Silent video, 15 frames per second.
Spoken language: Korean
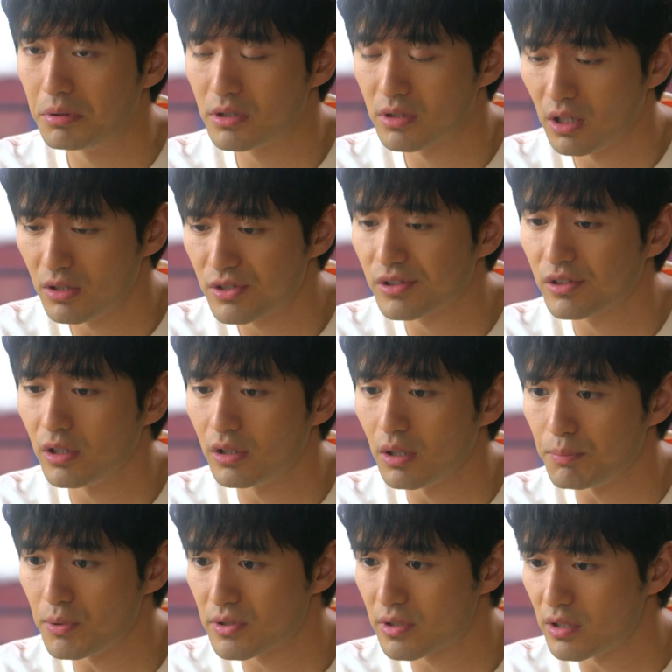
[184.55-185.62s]
비슷한
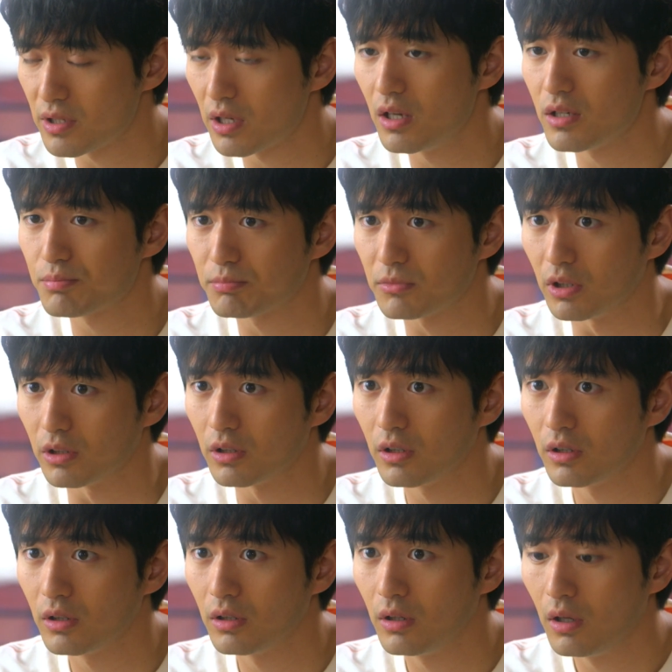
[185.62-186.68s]
식단에 비슷한 생활 습관
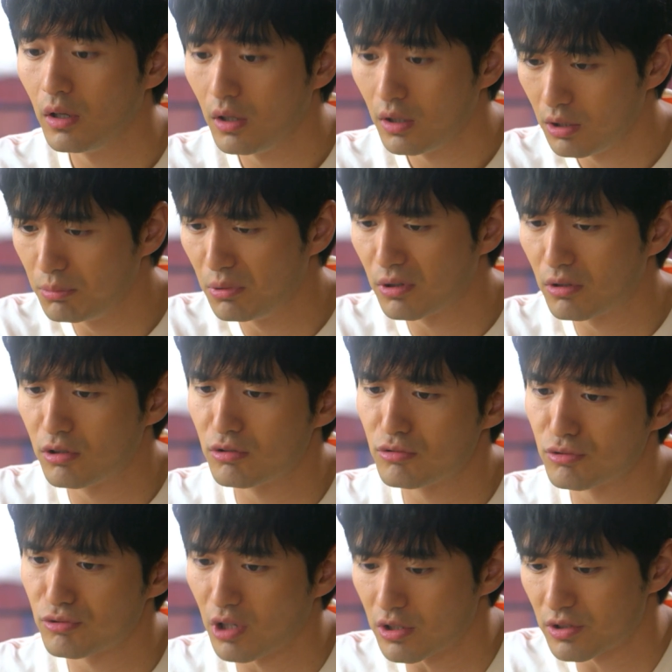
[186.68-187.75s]
이번에
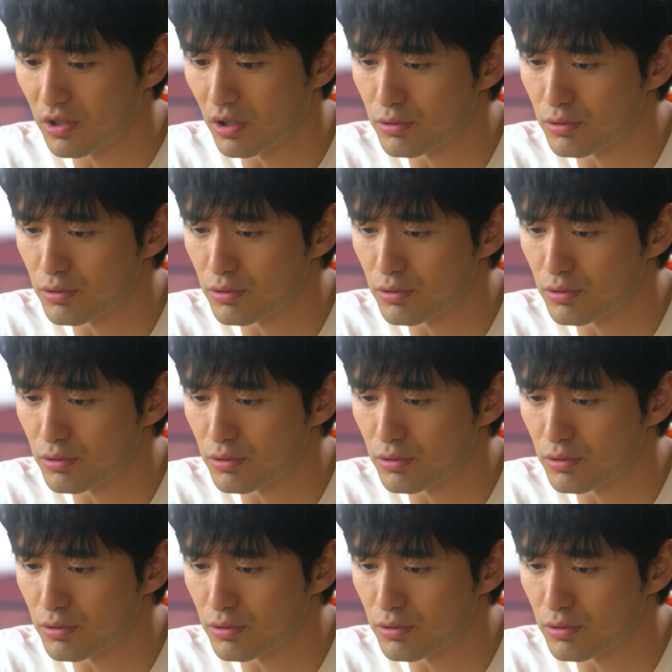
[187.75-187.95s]
크루즈도 같이